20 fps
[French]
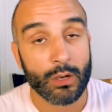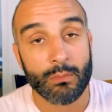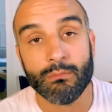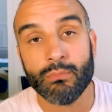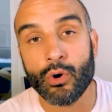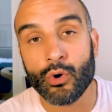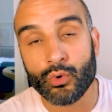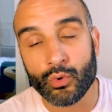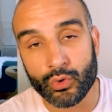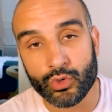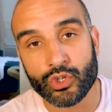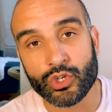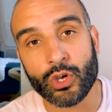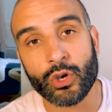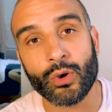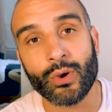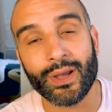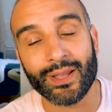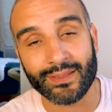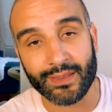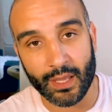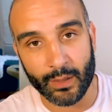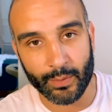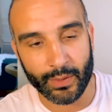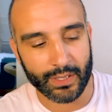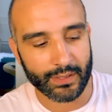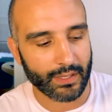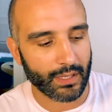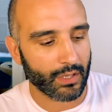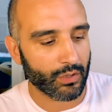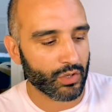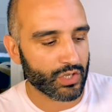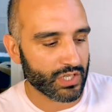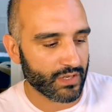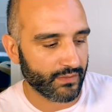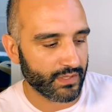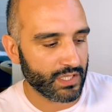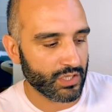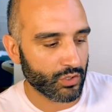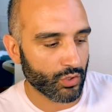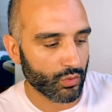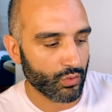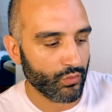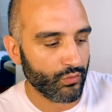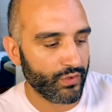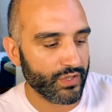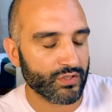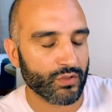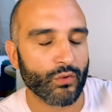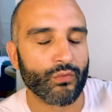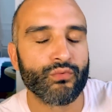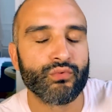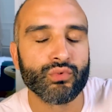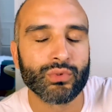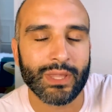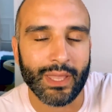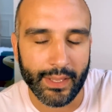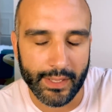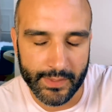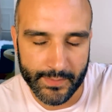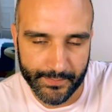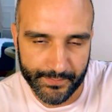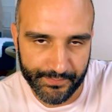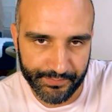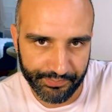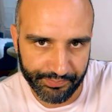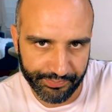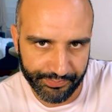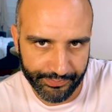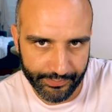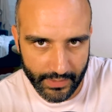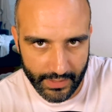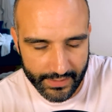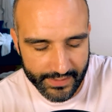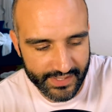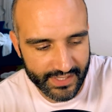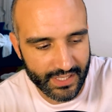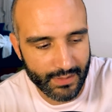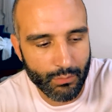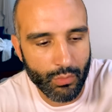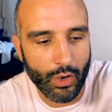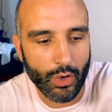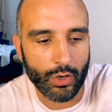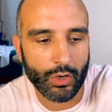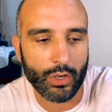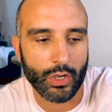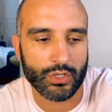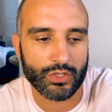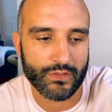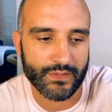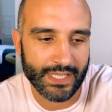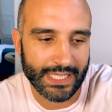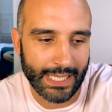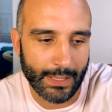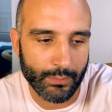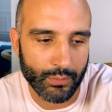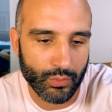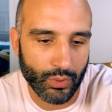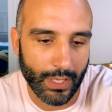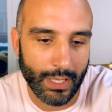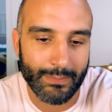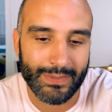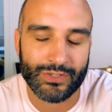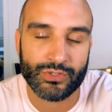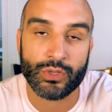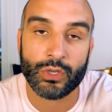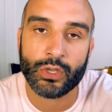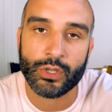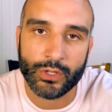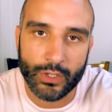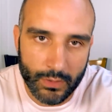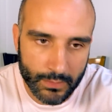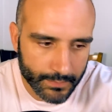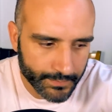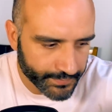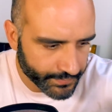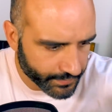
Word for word: Beaucoup de gens ont interprété que j'avais dit que Luffy s'en foutrait si Hancock se faisait capturer, bien sûr que non.